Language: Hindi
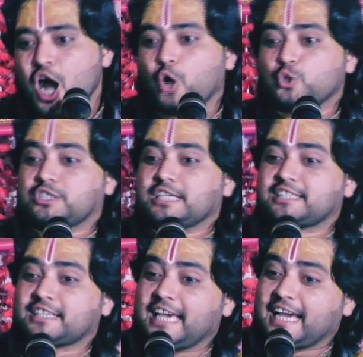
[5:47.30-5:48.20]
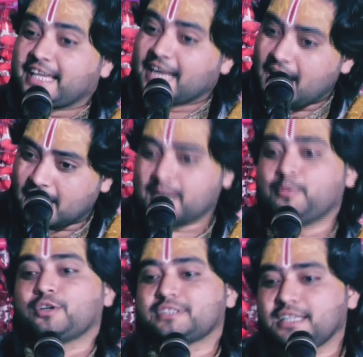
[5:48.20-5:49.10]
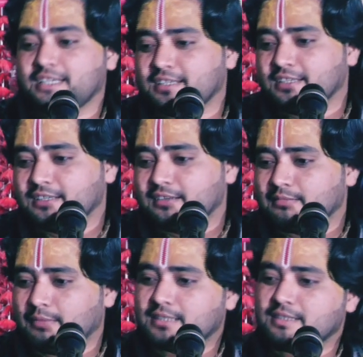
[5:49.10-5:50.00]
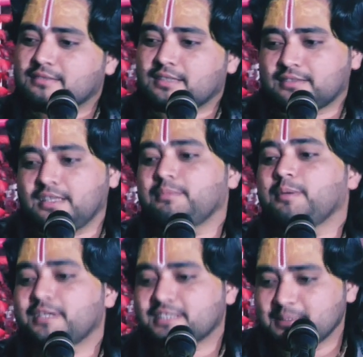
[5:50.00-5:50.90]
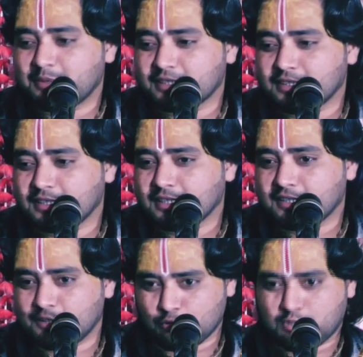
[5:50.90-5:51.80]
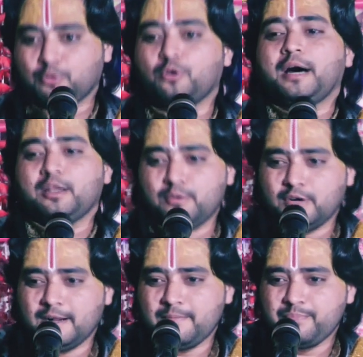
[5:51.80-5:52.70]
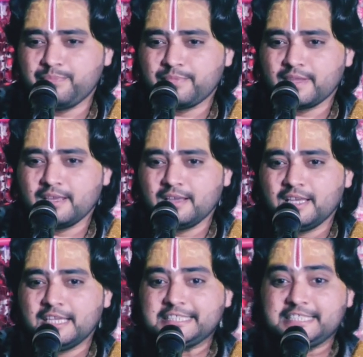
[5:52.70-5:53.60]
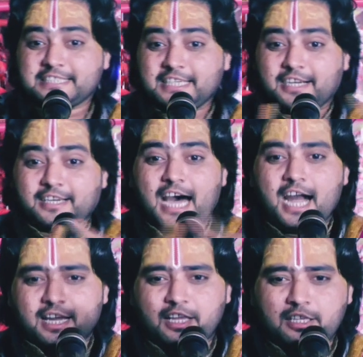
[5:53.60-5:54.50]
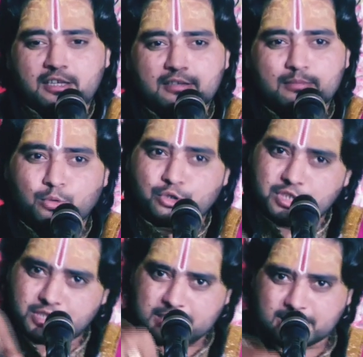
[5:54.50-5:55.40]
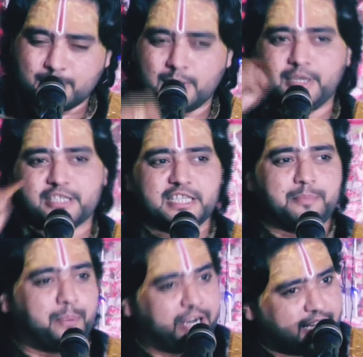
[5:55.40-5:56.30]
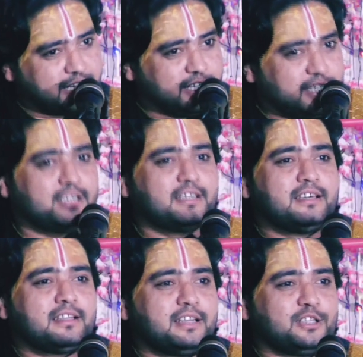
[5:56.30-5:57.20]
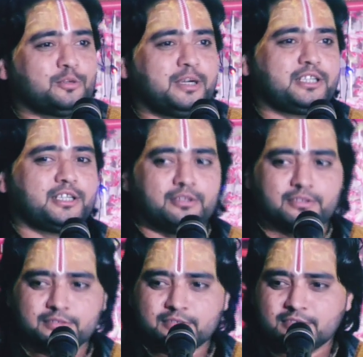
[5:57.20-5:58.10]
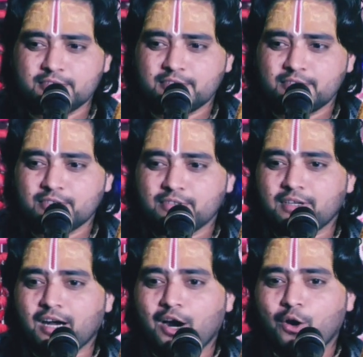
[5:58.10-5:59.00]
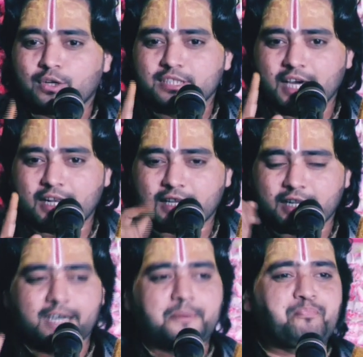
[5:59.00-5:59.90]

और जिसके ग्राहक कम होते हैं चीज़ सस्ते में बेचनी पड़ती है ये तो सबको मालूम होगा जिसके ग्राहक नहीं वो चीज सस्ते में बेचनी पड़ेगी नहीं तो बैठे रहो और ध्यान रखना